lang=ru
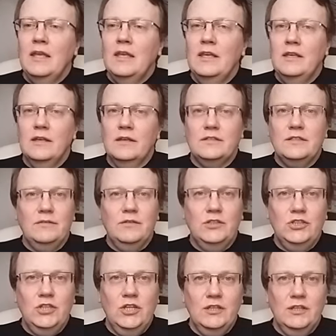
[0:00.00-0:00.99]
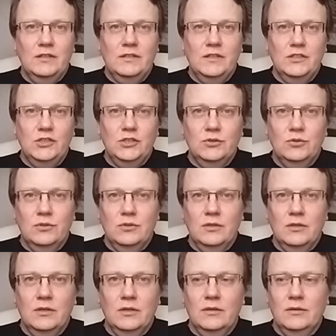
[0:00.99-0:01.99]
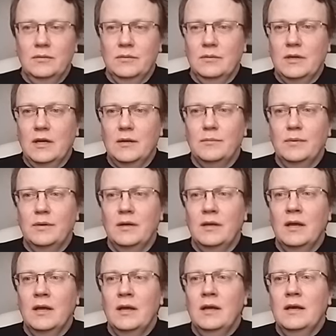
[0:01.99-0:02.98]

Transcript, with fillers: и совершенно, значит, он э, как бы